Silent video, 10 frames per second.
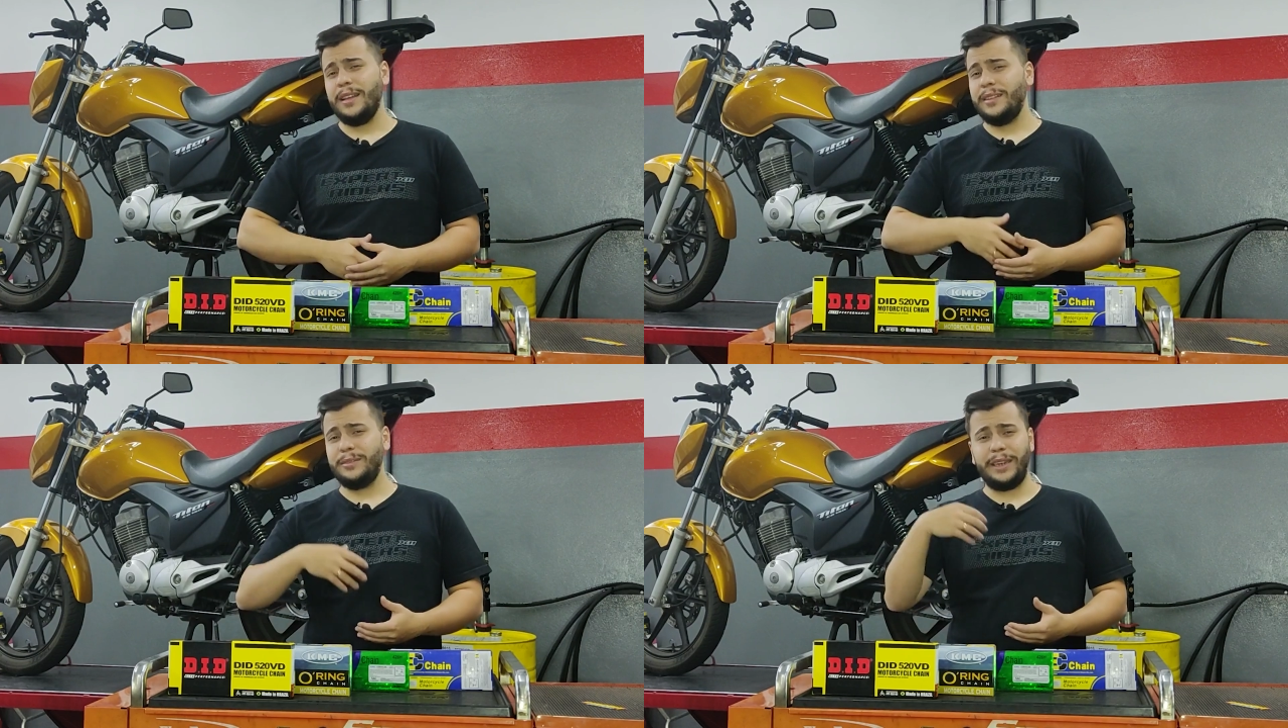
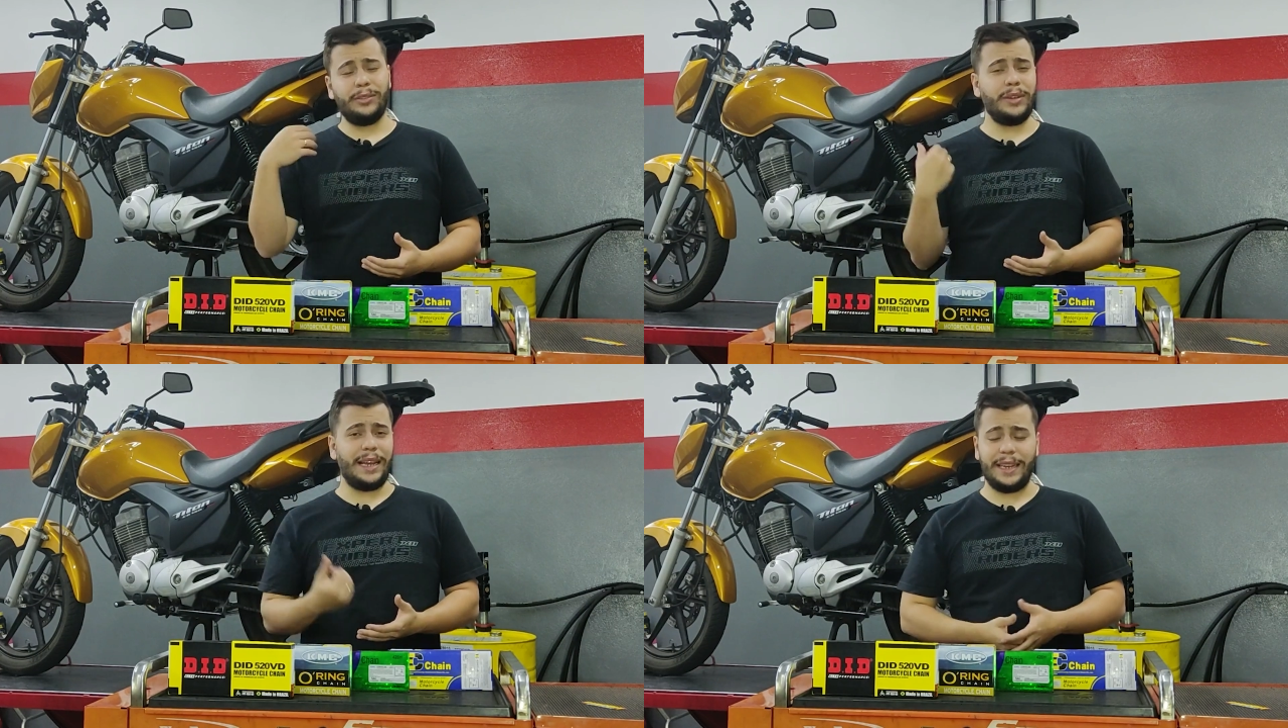não vai
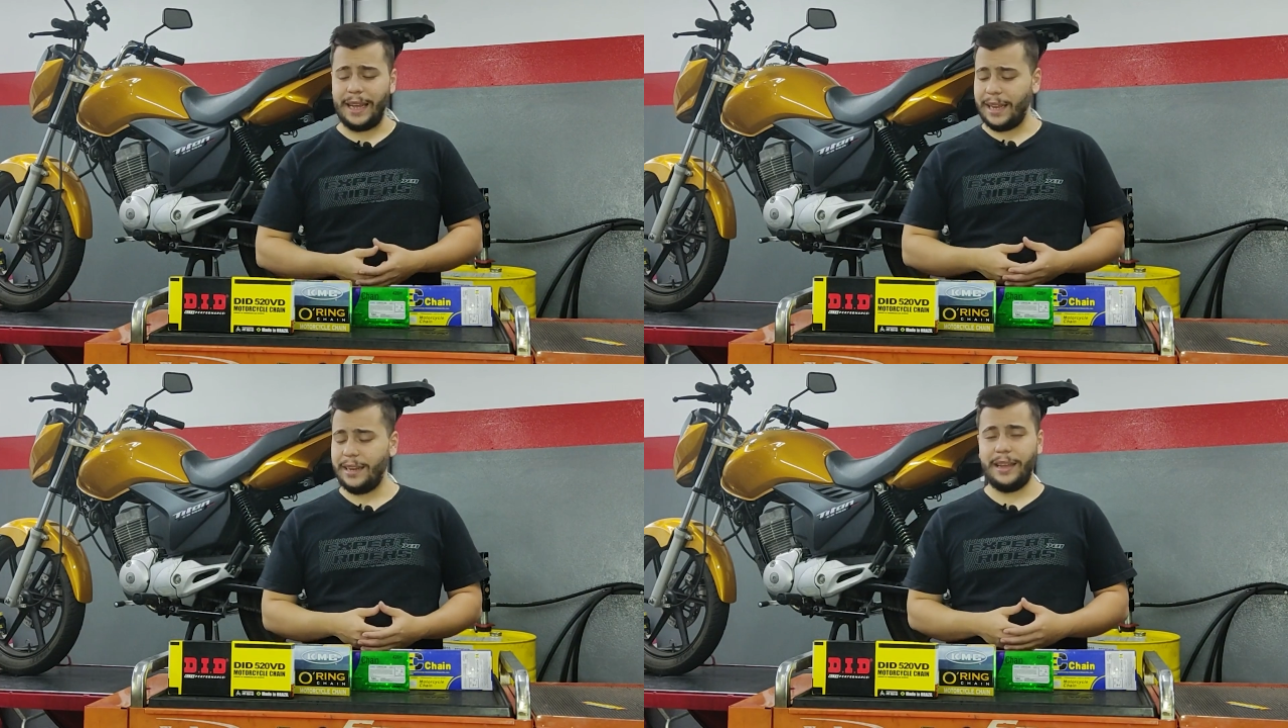durar
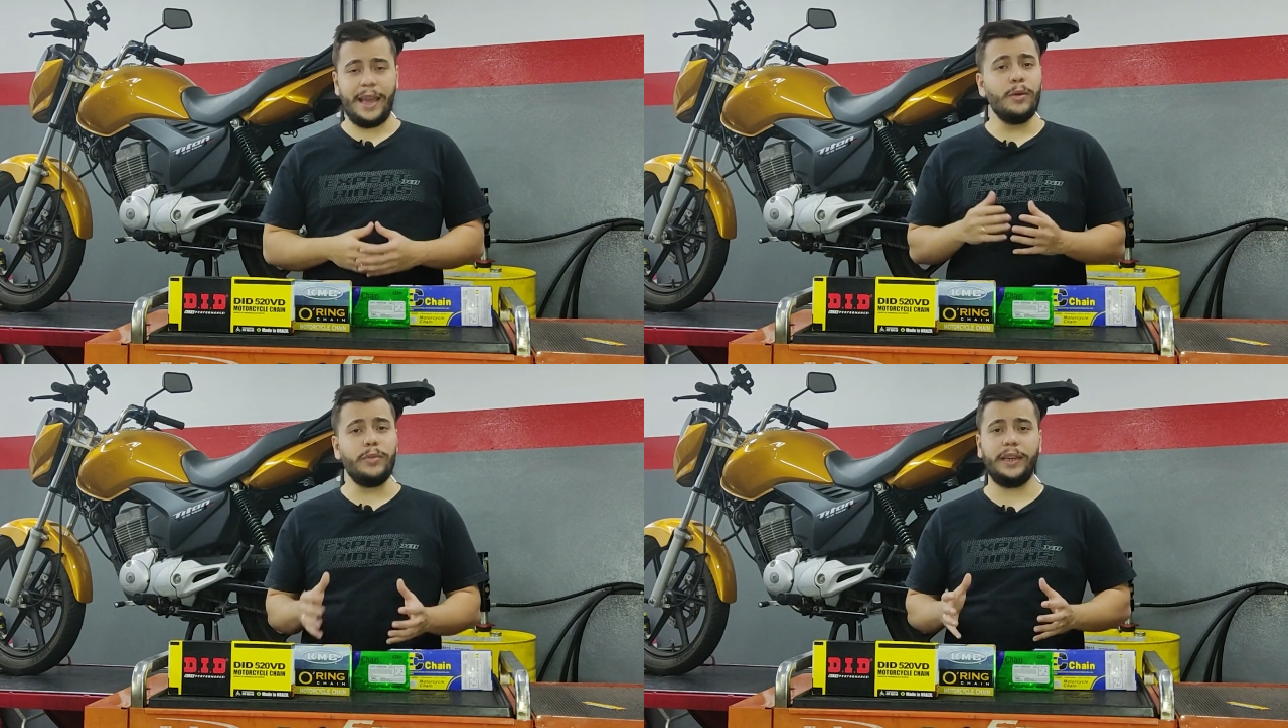nada.
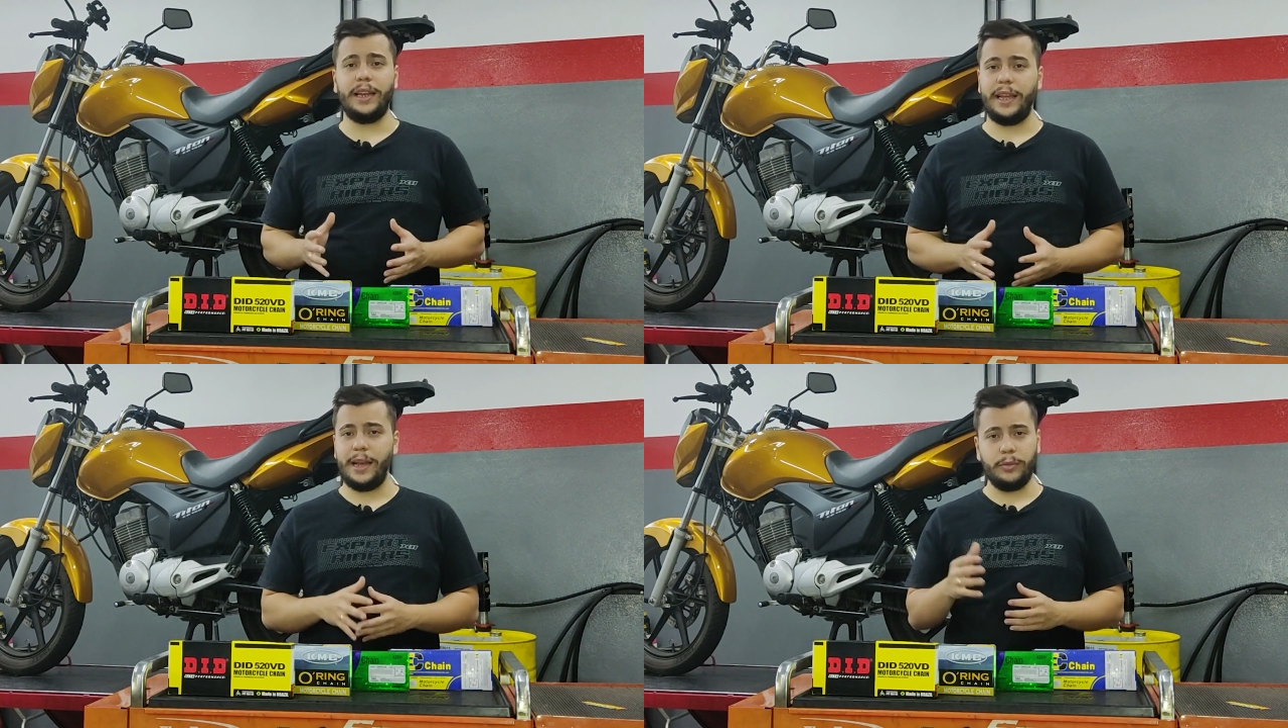É ruim,
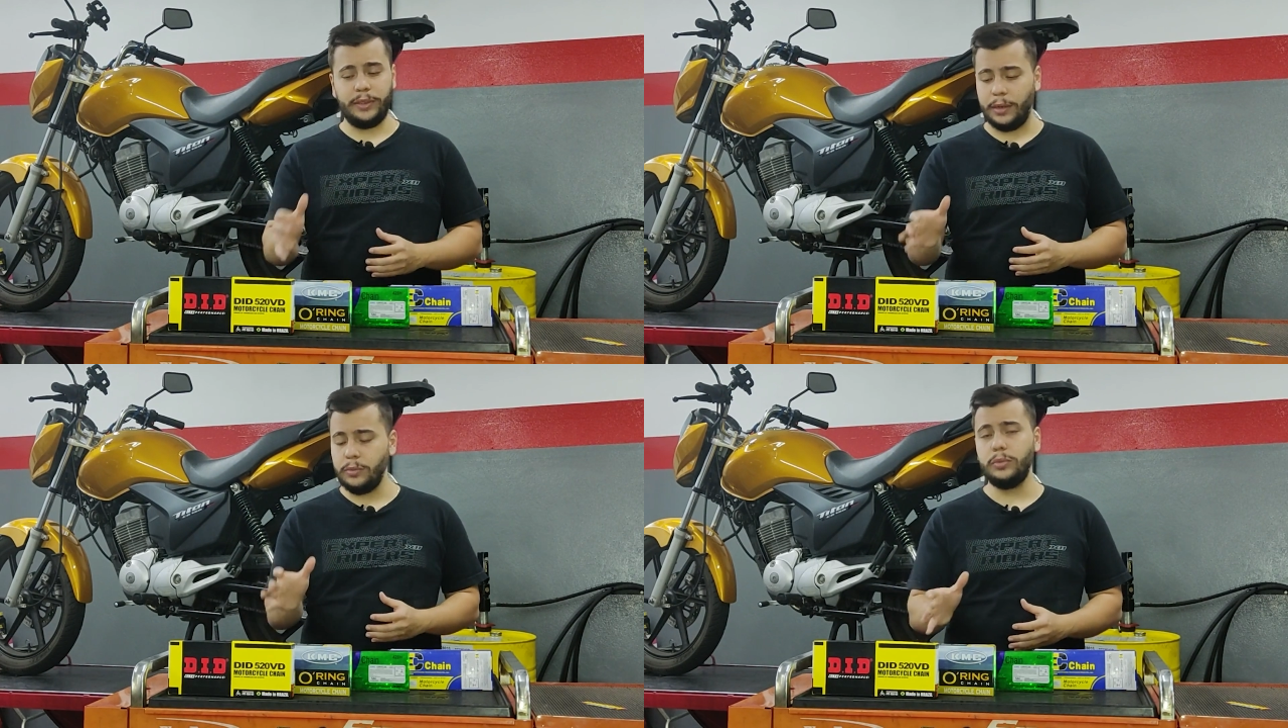galera, é ruim,
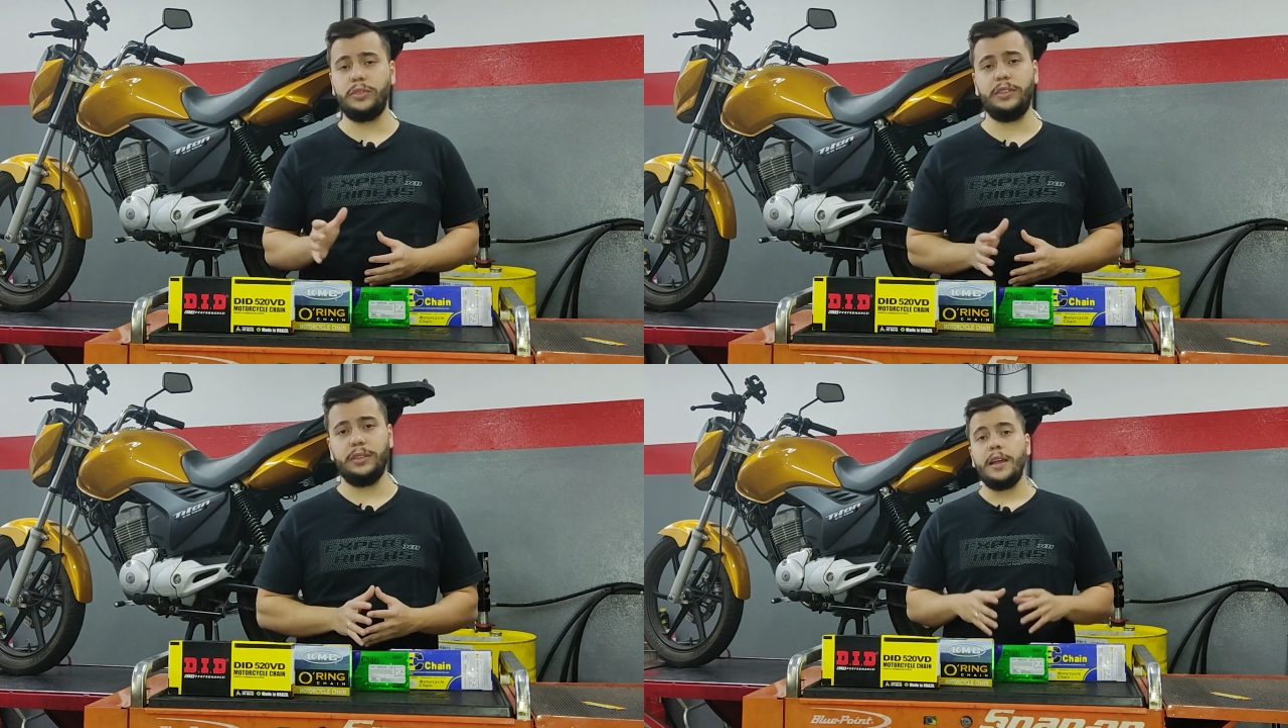não
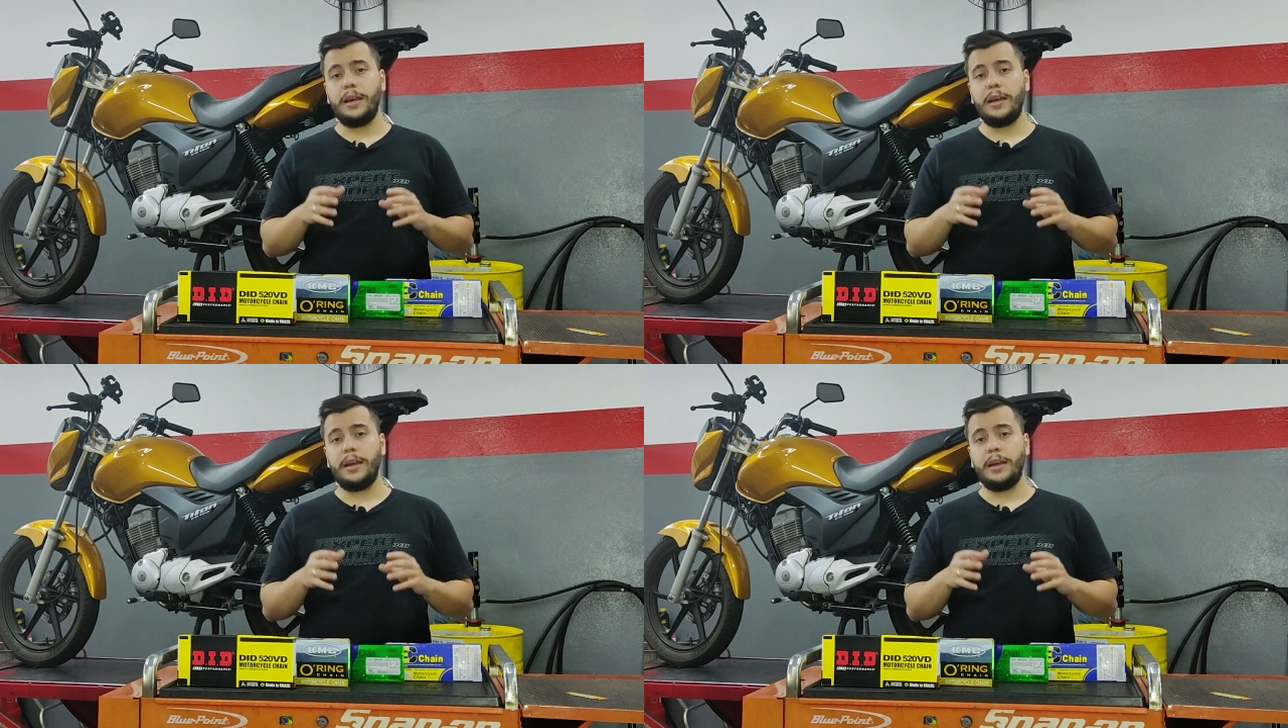use.